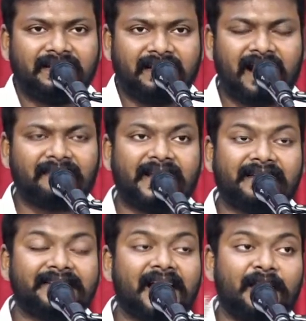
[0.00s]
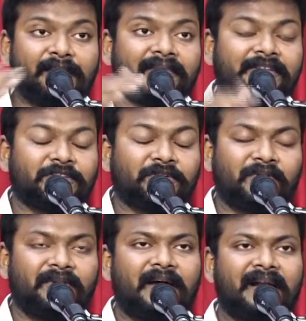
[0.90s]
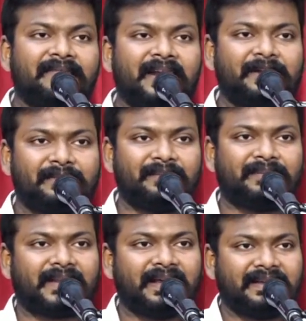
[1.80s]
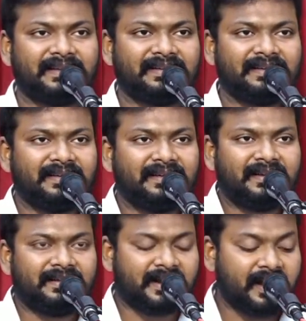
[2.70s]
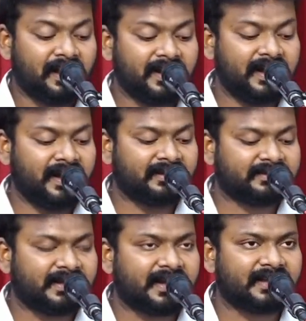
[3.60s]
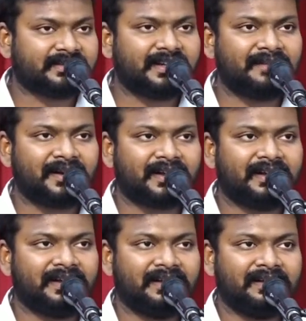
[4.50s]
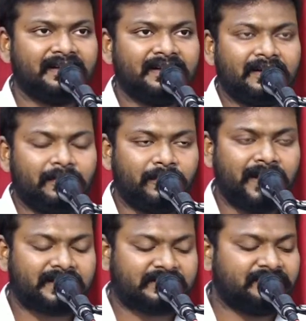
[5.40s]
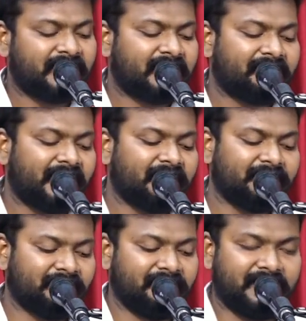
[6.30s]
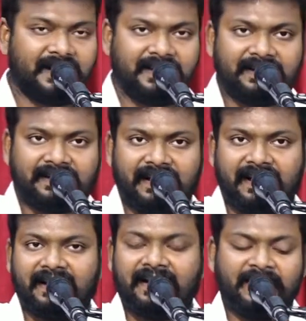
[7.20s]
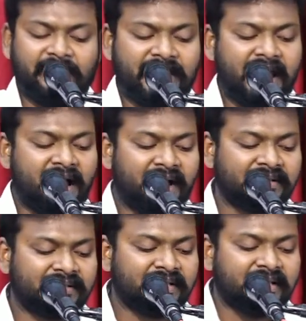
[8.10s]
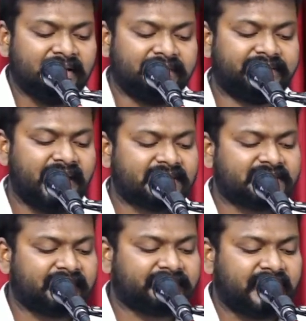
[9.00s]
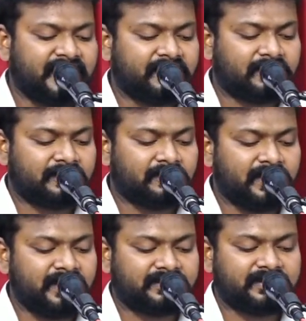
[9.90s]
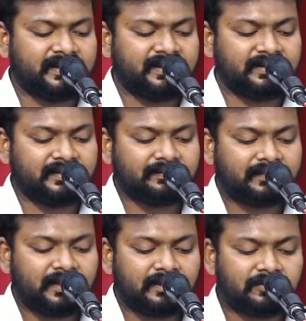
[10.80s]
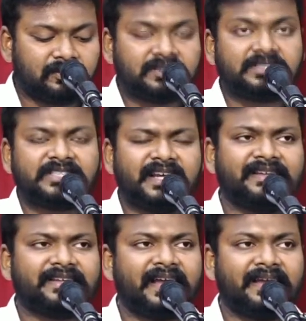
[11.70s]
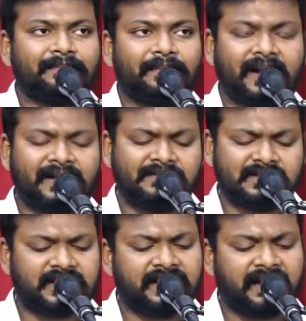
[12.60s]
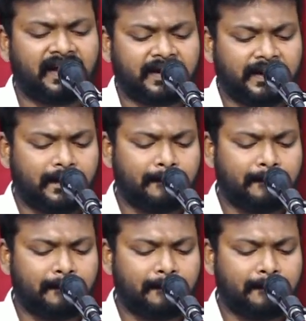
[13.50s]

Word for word: நாம் எந்த அனுபவத்திற்குள் வர வேண்டும் என்பதை இந்த காலை நேரத்தில் கர்த்தர் நமக்கு உணர்த்து வைக்க வல்லமையுள்ளவராக இருக்கிறார் ஹலலோயா தேசத்தை குறித்து துர்ச்செய்தியை பரம்ப செய்தார்கள்